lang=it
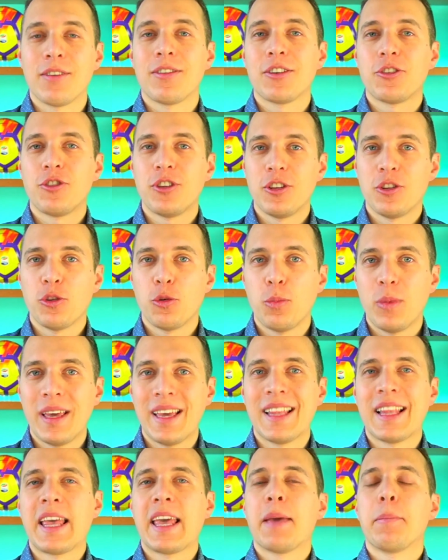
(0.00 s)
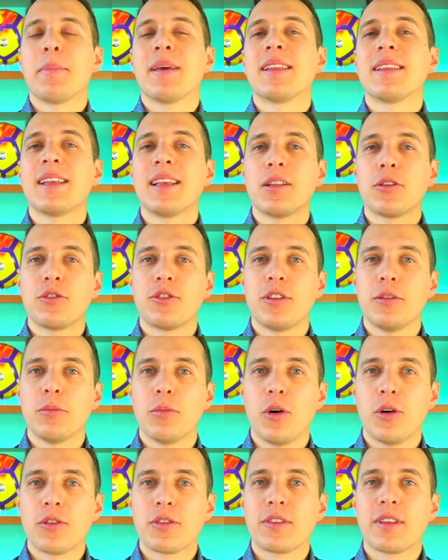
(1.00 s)
facendo bene e mettendosi in
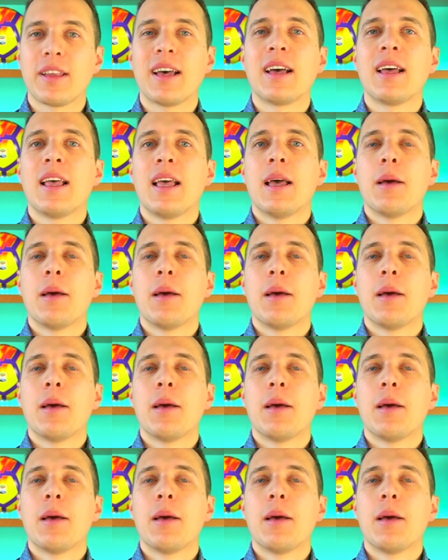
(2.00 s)
mostra